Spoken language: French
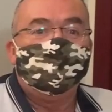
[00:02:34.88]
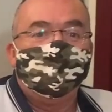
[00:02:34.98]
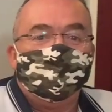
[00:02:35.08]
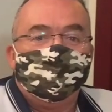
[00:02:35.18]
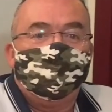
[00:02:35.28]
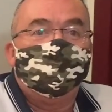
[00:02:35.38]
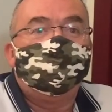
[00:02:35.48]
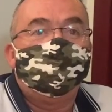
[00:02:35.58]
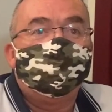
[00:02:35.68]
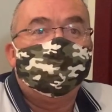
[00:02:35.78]
Alors
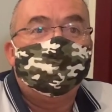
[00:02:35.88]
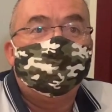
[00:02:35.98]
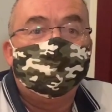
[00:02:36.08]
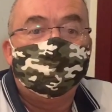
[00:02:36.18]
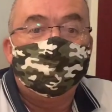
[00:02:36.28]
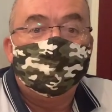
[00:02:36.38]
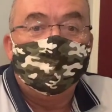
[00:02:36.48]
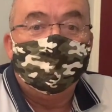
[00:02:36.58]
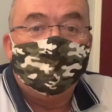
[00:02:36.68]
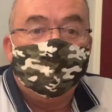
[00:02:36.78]
ce, dernier soir
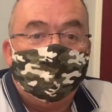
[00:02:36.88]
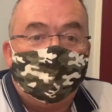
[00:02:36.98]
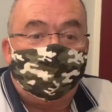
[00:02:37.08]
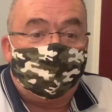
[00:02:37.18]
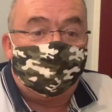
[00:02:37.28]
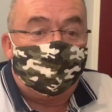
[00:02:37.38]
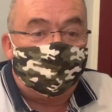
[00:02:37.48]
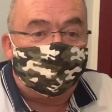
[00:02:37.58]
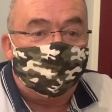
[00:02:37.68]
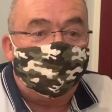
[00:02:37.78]
Eh bien,
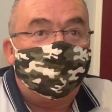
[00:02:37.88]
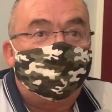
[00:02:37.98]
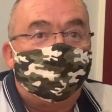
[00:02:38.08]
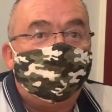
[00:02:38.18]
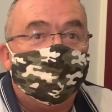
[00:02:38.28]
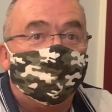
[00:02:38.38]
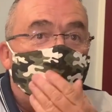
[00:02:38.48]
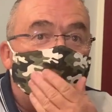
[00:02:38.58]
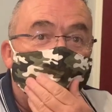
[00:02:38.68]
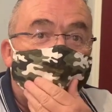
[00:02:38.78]
très bien, on en
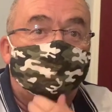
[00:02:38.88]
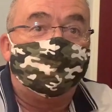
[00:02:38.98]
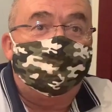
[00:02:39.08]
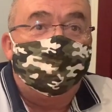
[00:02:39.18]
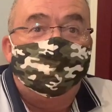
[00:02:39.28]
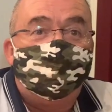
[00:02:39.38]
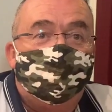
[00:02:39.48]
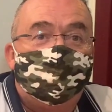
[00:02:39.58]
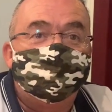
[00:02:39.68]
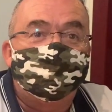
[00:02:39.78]
profite vite venir à
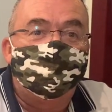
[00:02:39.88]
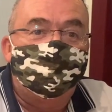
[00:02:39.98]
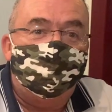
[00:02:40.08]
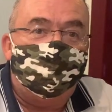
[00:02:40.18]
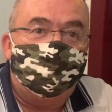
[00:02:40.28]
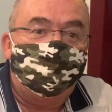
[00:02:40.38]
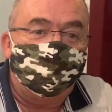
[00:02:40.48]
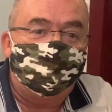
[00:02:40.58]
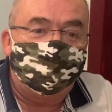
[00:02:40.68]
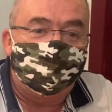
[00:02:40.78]
19h euh, pour
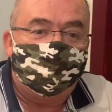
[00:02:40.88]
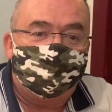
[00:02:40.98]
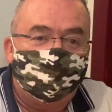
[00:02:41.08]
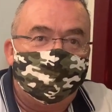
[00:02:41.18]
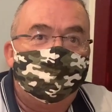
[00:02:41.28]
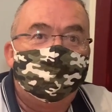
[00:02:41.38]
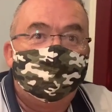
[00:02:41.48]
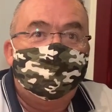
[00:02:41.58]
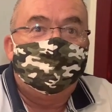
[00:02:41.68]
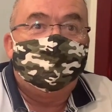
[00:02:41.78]
pouvoir,
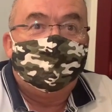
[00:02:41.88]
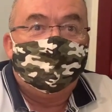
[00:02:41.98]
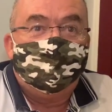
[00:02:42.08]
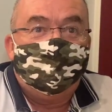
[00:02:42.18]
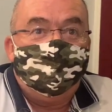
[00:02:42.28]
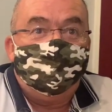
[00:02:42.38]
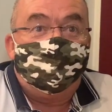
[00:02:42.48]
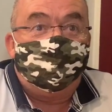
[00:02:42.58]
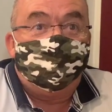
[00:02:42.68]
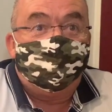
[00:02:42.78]
euh,
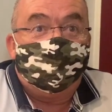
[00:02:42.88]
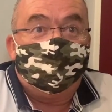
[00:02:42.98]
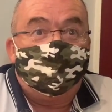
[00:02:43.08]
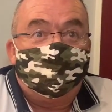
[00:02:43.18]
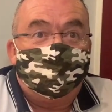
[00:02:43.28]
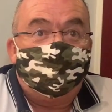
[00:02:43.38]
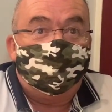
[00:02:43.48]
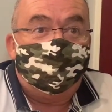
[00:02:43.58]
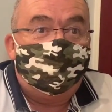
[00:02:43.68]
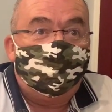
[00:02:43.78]
pouvoir
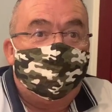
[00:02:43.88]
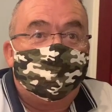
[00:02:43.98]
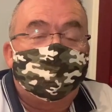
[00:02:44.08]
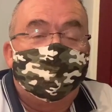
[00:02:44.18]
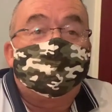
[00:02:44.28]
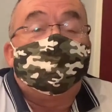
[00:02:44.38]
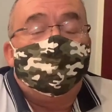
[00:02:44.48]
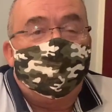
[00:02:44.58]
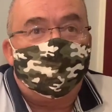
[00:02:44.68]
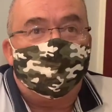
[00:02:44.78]
rentrer à temps.
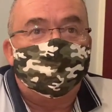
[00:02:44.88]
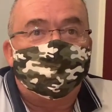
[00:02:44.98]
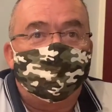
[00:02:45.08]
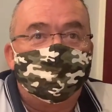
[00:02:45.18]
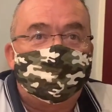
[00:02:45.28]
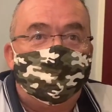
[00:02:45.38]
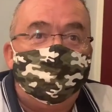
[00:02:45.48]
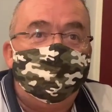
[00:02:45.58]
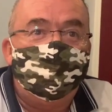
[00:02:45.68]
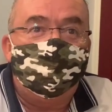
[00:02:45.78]
Encore qu'aujourd'hui c'est
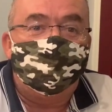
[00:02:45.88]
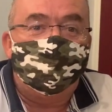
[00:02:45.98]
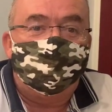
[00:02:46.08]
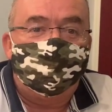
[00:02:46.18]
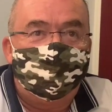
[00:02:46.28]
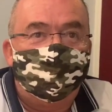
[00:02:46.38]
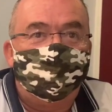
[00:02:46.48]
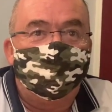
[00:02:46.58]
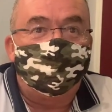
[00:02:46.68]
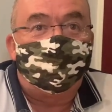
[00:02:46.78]
minuit le
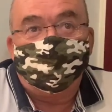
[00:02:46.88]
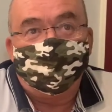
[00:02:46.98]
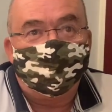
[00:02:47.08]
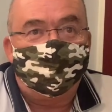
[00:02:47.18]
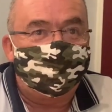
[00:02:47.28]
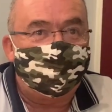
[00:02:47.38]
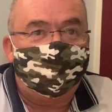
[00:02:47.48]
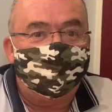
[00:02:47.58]
retour, donc ça va.